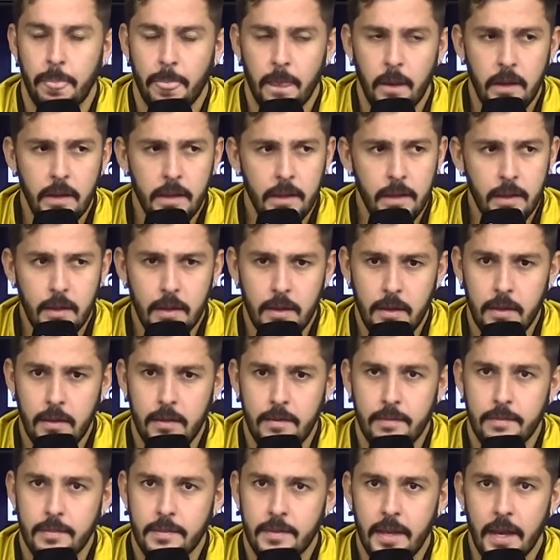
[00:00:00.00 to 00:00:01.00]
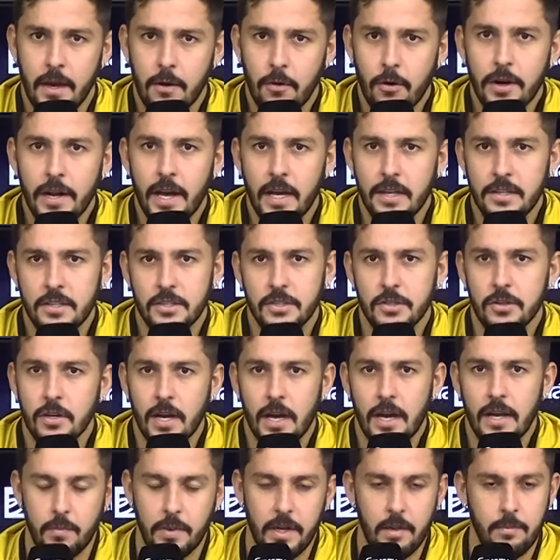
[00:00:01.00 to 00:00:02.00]
E ter a coragem de
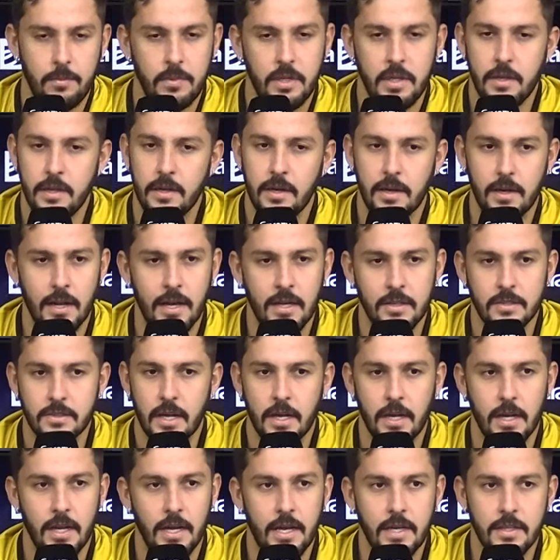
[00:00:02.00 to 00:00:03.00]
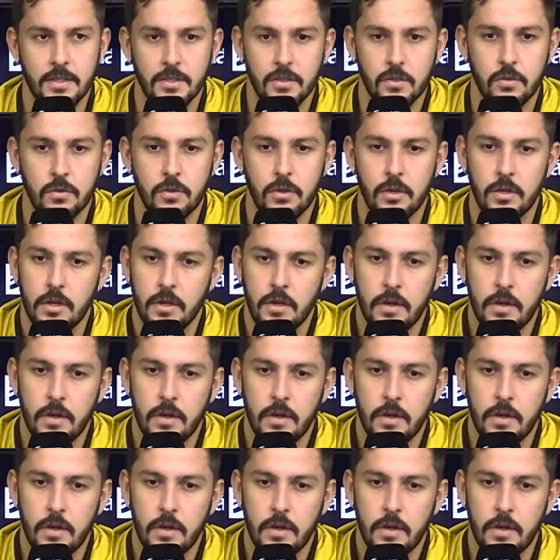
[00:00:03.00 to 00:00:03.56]
jogar. Para mim, clássico é clássico.